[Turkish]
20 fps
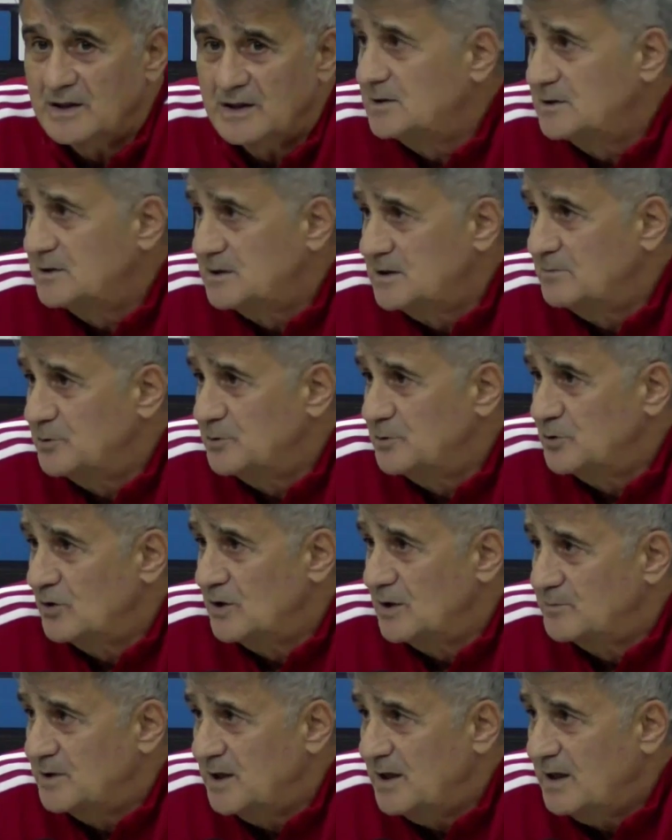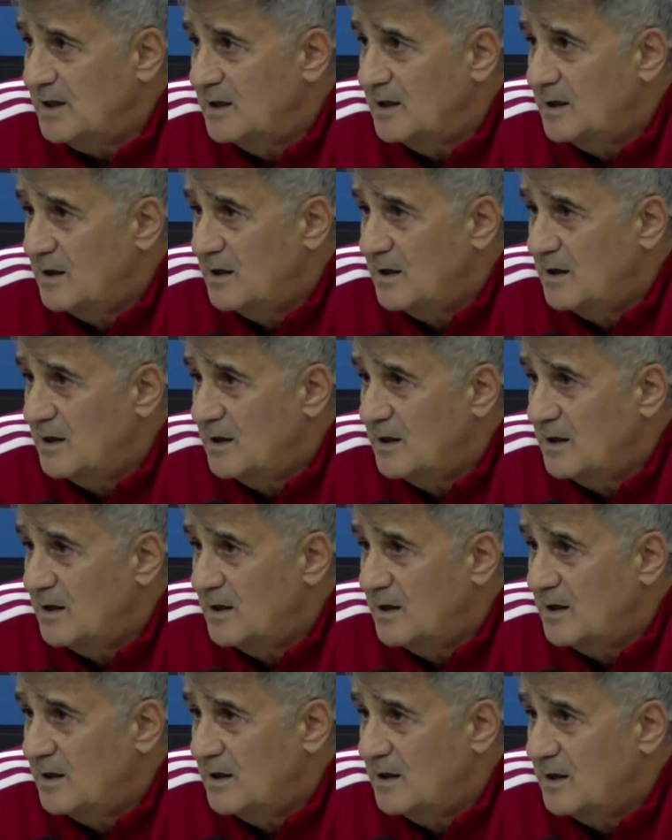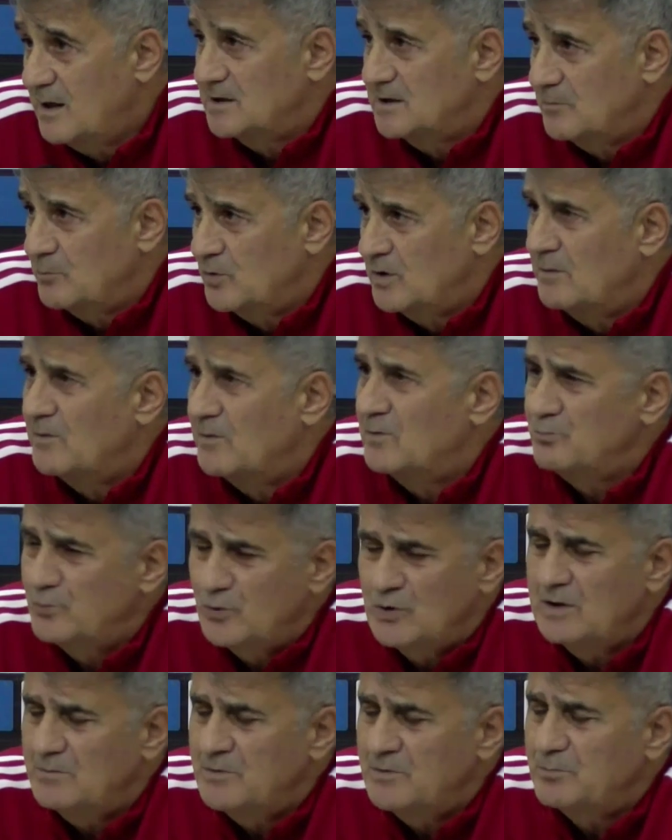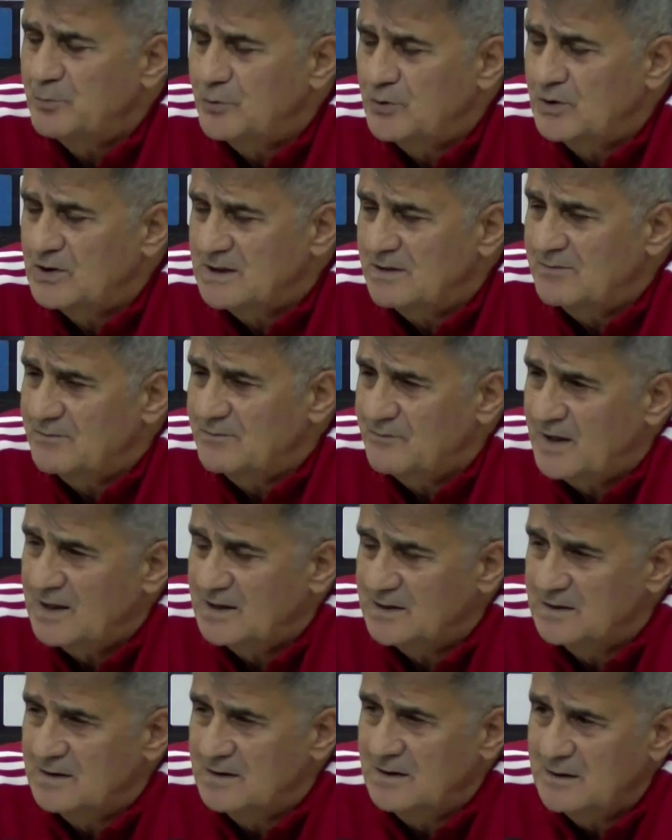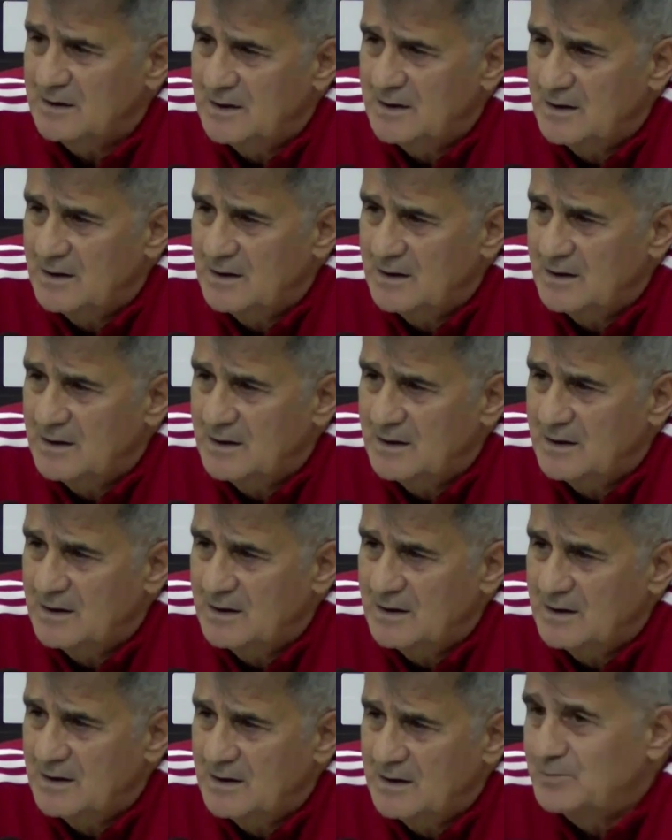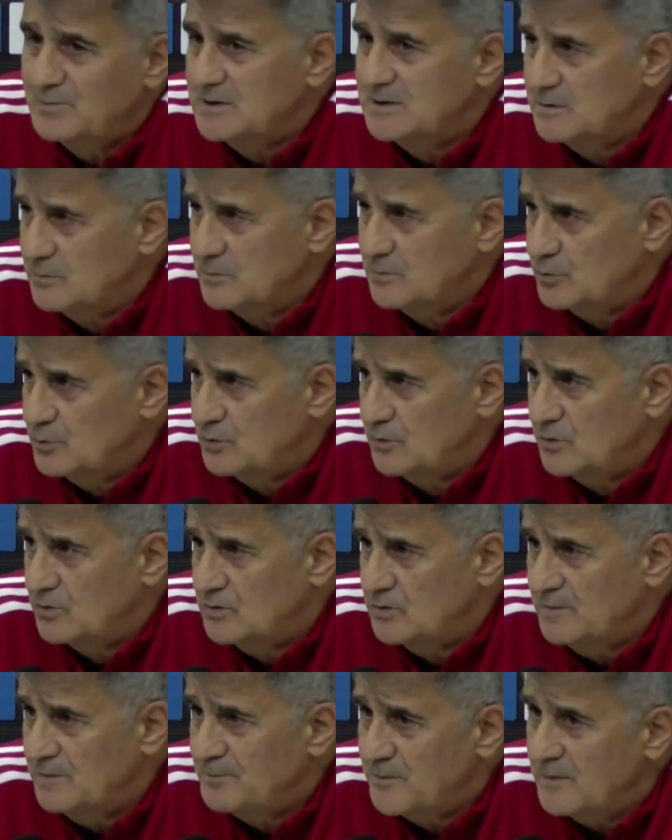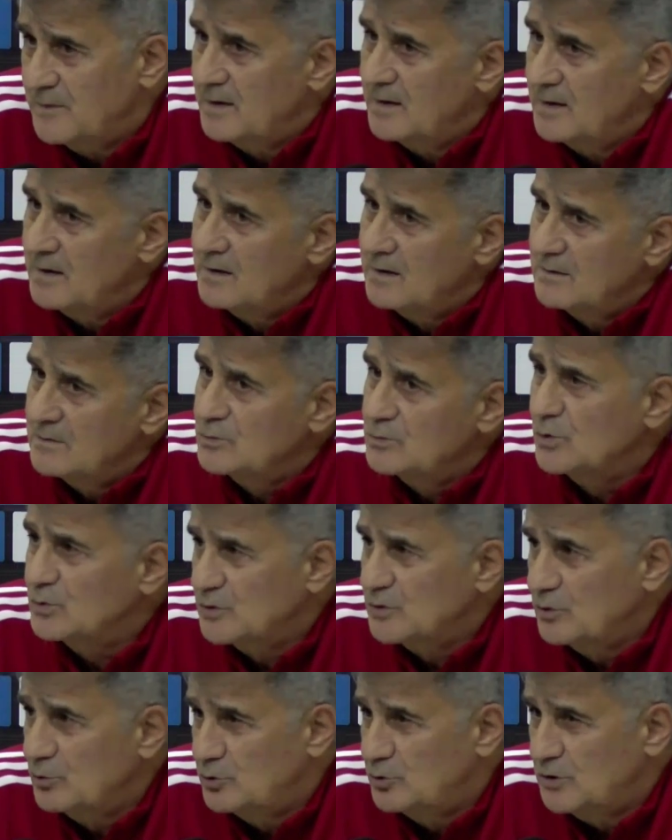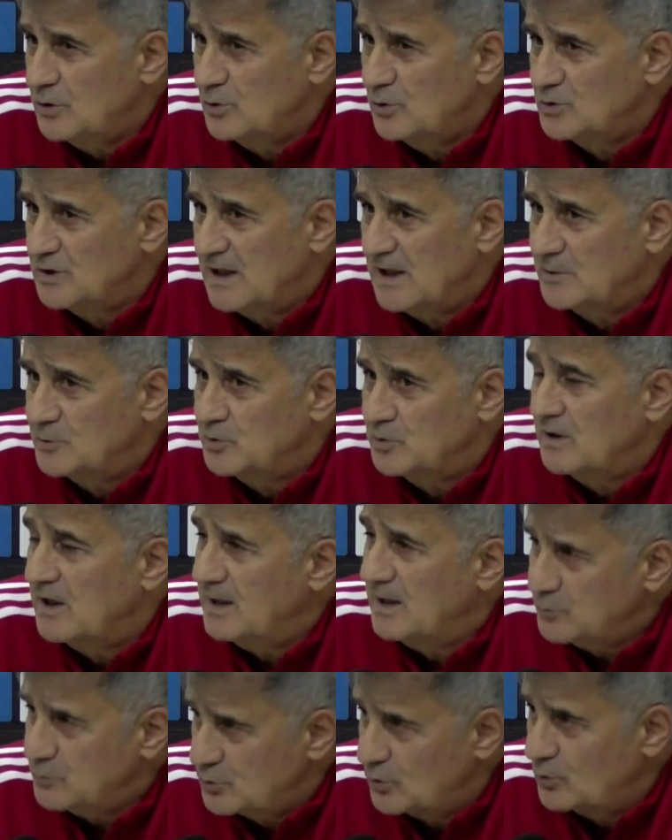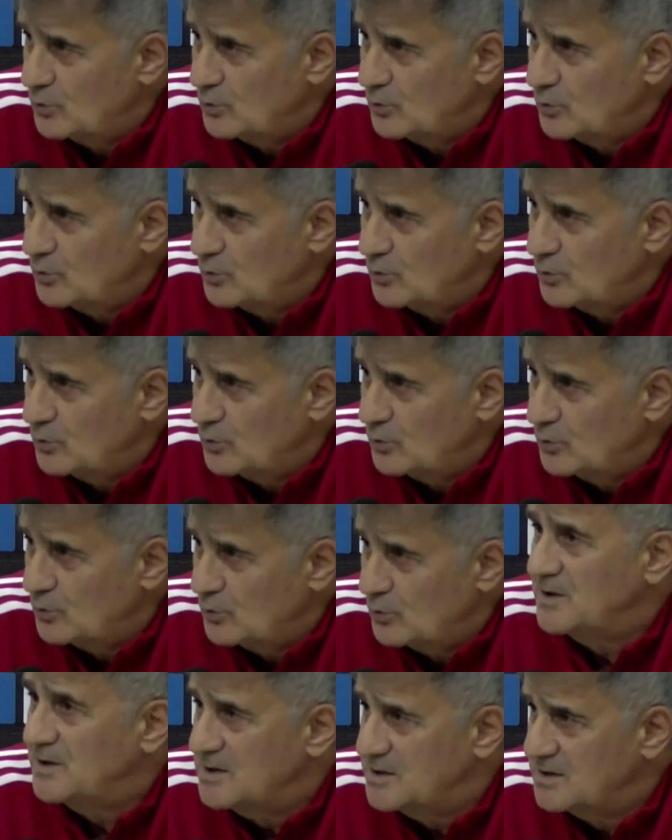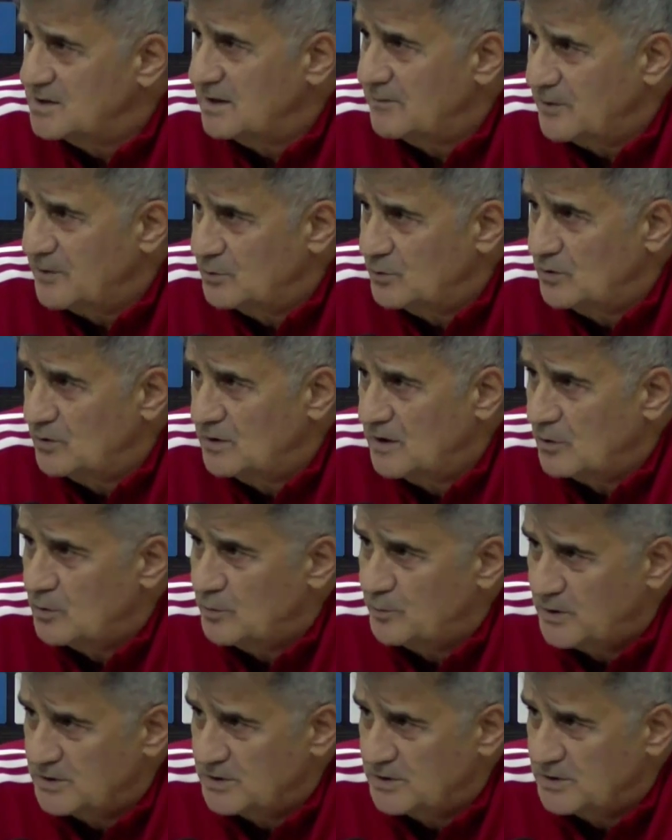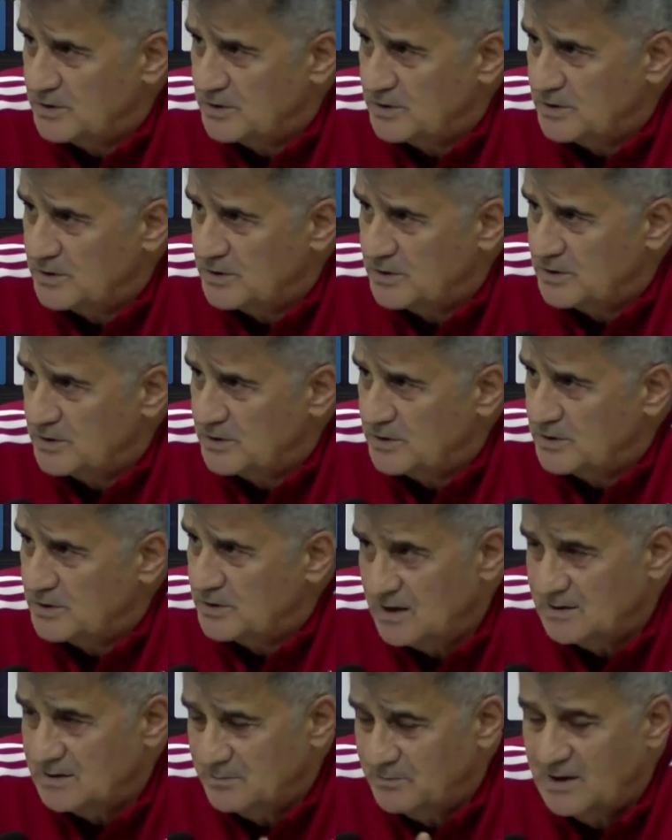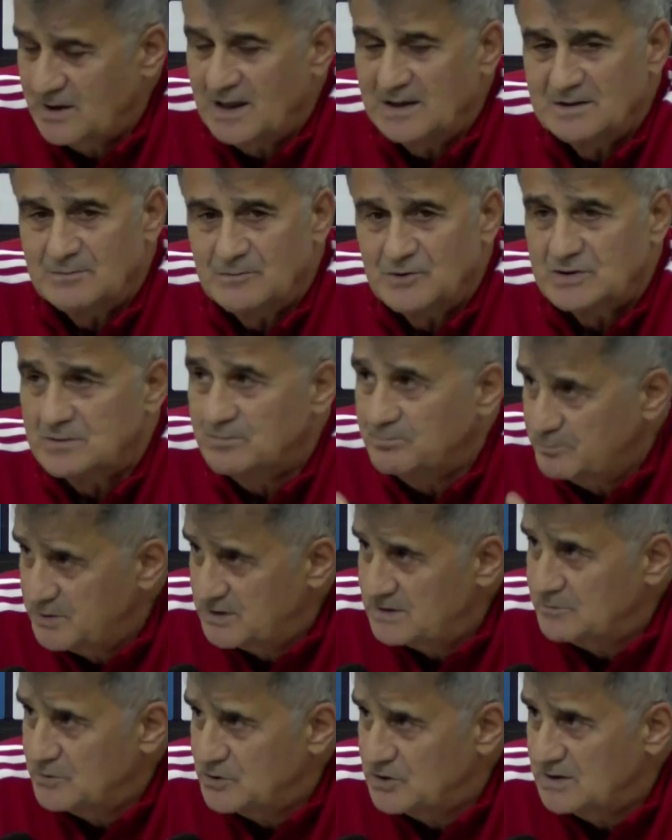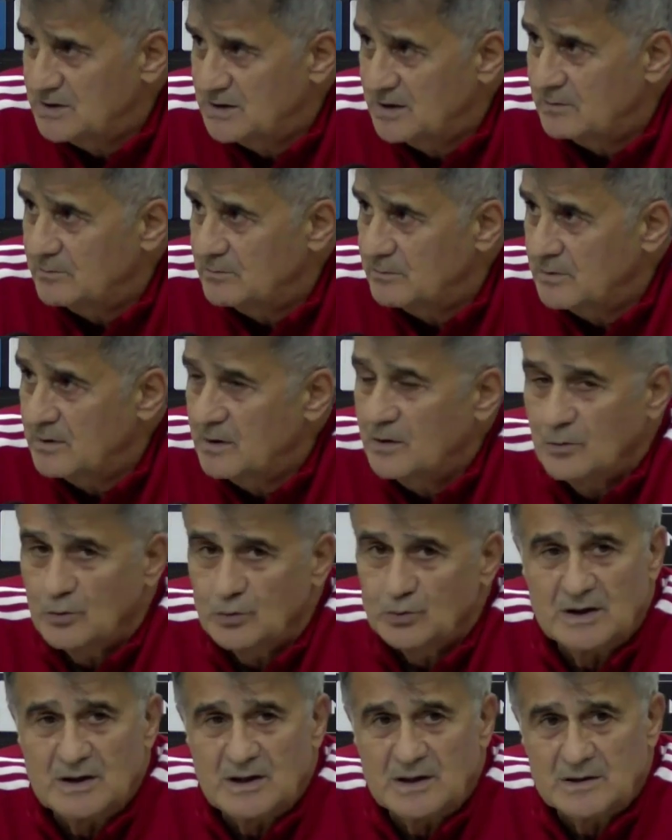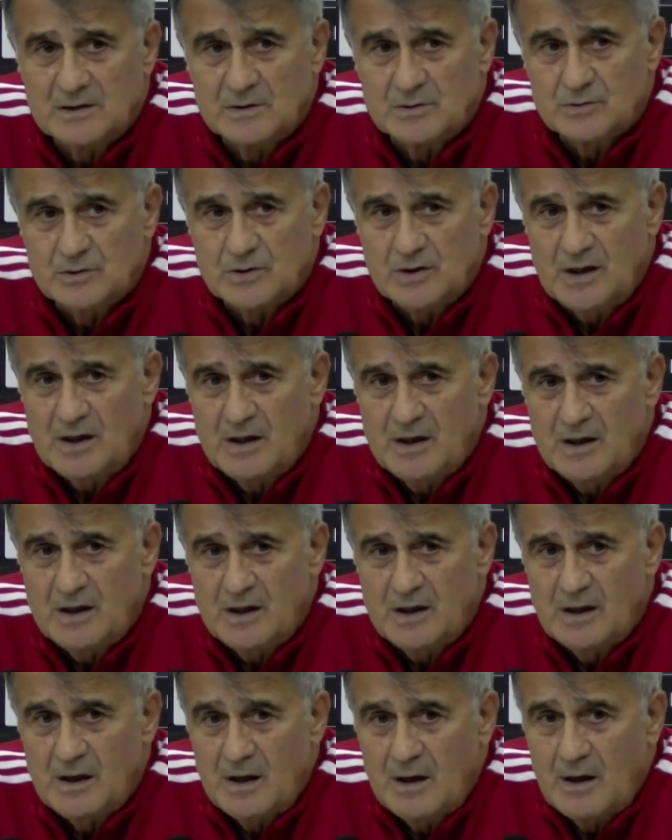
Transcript: gittiği bir dönemde onlara zaman da bulunamadı. Böyle bir projem vardı. Onların hepsini düşünüyordum çok da güzel olacağını düşünüyorum. Hem sonuç alacaktık hem ikinci defa Dünya Kupası'na katılmış olacaktım kendim için, bizim için de uzun yıllardan sonra.